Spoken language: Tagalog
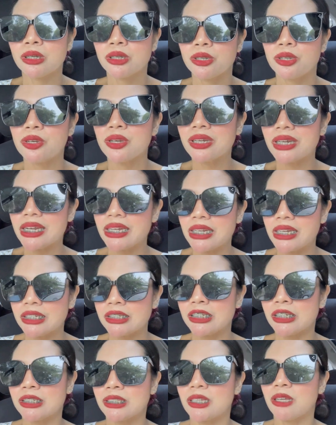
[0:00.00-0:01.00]
Yung grading
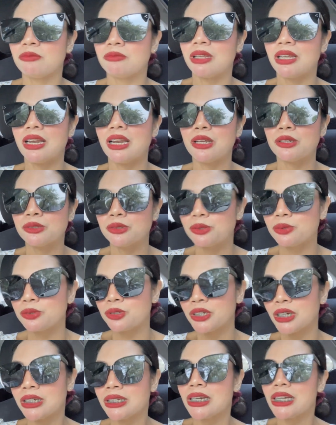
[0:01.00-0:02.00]
system nila. So,
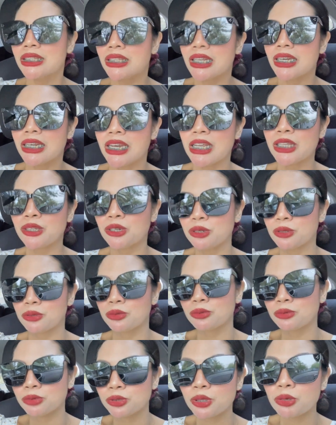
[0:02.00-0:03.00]
check natin later
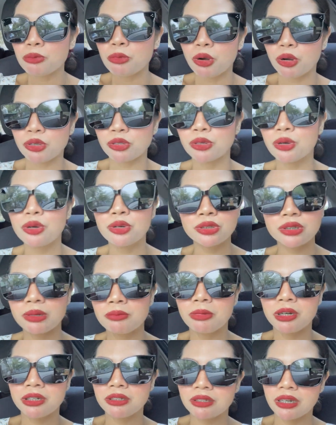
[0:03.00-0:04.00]
tomorrow or sa
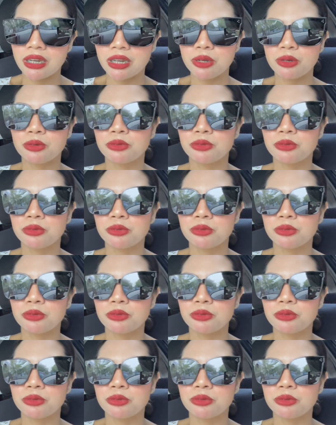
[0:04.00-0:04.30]
Monday